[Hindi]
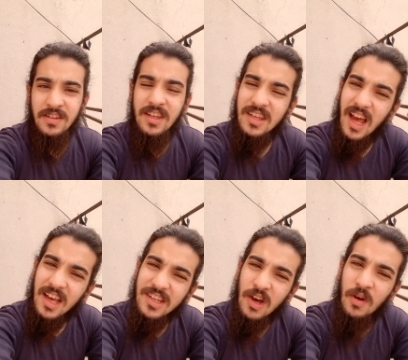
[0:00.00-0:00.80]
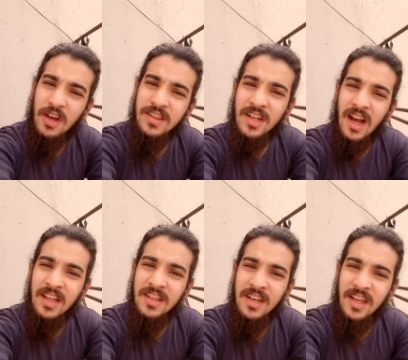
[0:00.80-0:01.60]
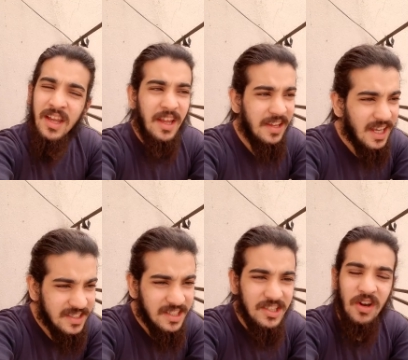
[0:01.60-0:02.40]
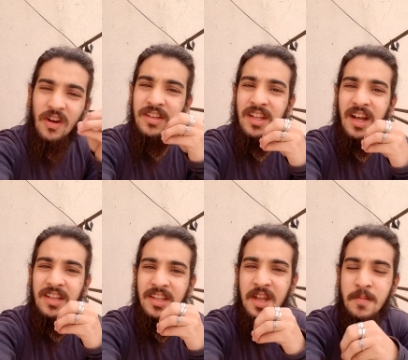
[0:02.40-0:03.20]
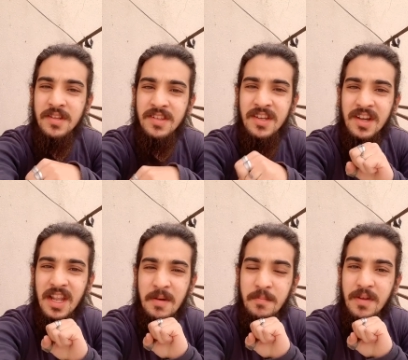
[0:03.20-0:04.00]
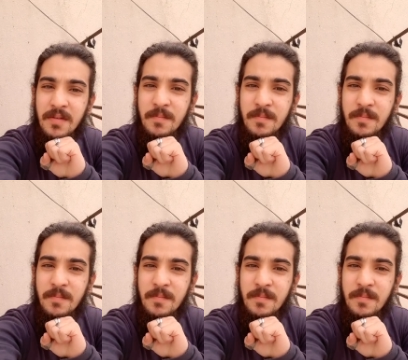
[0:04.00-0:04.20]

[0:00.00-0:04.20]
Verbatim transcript: कि क्या किया होगा इंदिरा गांधी ने कैसे किया होगा इंदिरा गांधी ने इमरजेंसी के टाइम पे